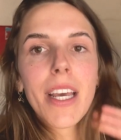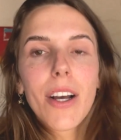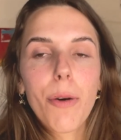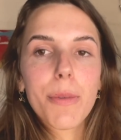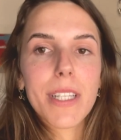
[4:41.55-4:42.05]

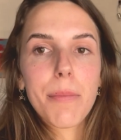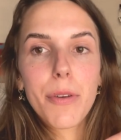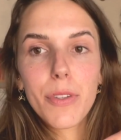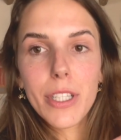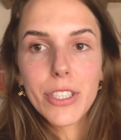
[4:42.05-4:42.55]
Como sempre, eu
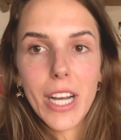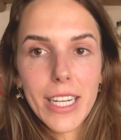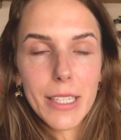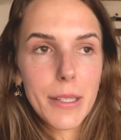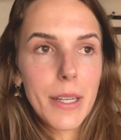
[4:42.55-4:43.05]
vou deixar
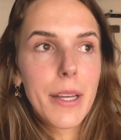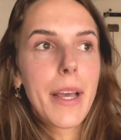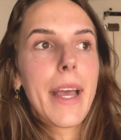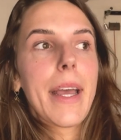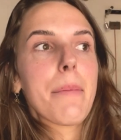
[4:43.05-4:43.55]
aqui
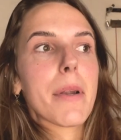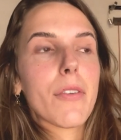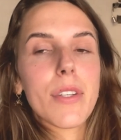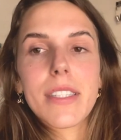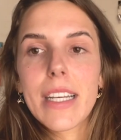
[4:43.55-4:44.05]
para
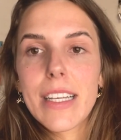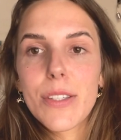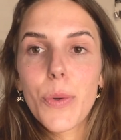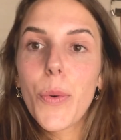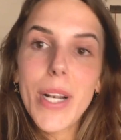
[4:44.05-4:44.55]

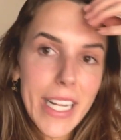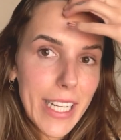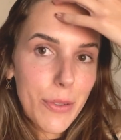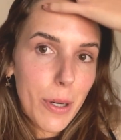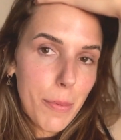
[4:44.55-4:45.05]
vocês o
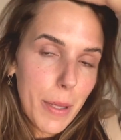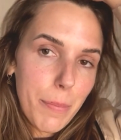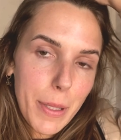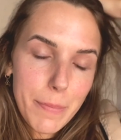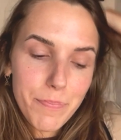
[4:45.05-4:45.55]
link do
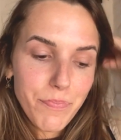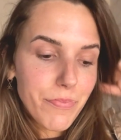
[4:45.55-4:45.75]
Airbnb.